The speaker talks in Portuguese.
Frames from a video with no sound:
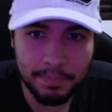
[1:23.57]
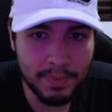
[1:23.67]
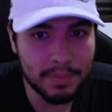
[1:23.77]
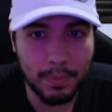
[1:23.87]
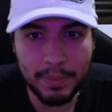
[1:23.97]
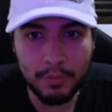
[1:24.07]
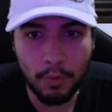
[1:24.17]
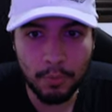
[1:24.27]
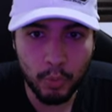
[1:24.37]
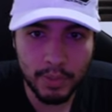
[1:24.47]
principalmente se for
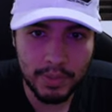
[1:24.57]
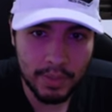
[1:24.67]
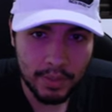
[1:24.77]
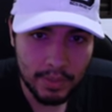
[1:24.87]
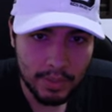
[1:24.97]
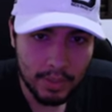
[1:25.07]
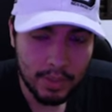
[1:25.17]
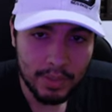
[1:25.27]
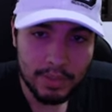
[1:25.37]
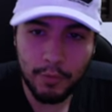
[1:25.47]
Breezer
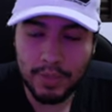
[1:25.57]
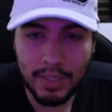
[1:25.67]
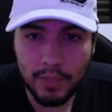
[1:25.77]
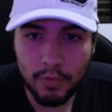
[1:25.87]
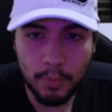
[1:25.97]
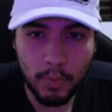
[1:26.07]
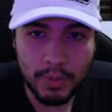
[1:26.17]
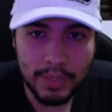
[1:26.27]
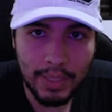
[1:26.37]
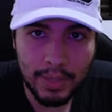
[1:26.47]
se for Tanks, se for
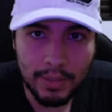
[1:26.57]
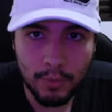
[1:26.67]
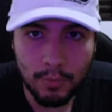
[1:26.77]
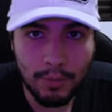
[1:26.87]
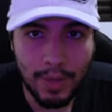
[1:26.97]
bruiser, tá? Então,